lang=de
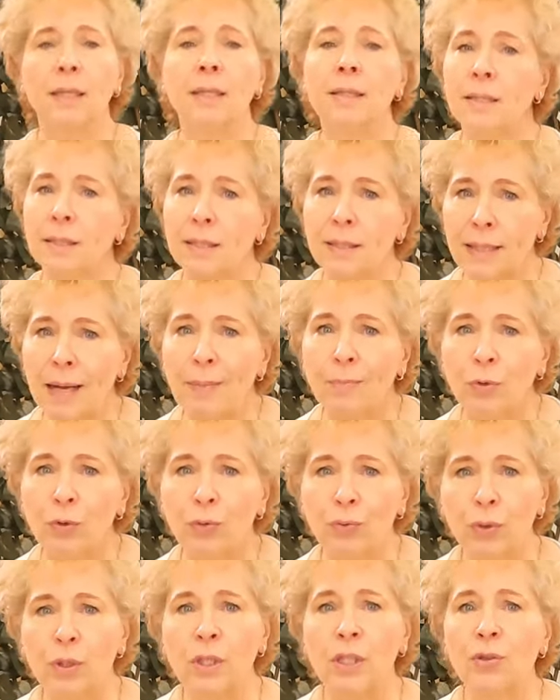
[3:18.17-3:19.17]
insgesamt
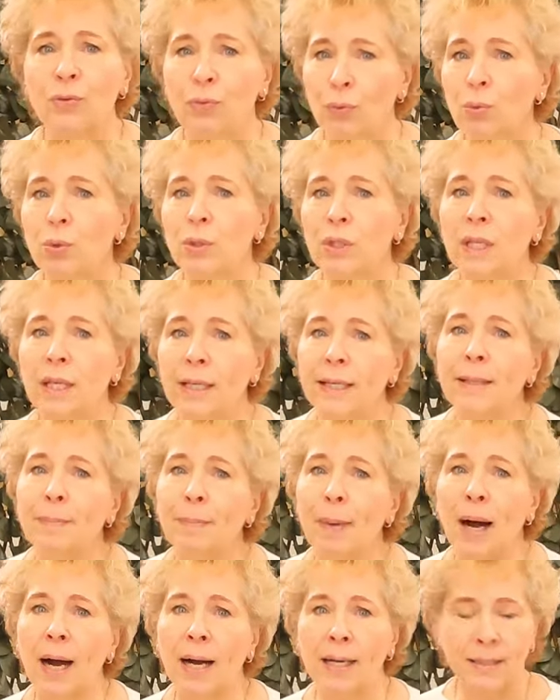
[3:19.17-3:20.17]
für das
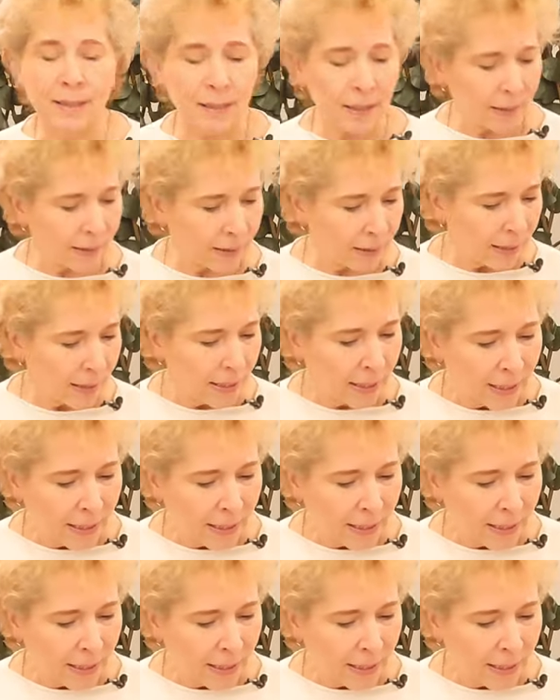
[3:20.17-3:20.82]
Fußklima an sich,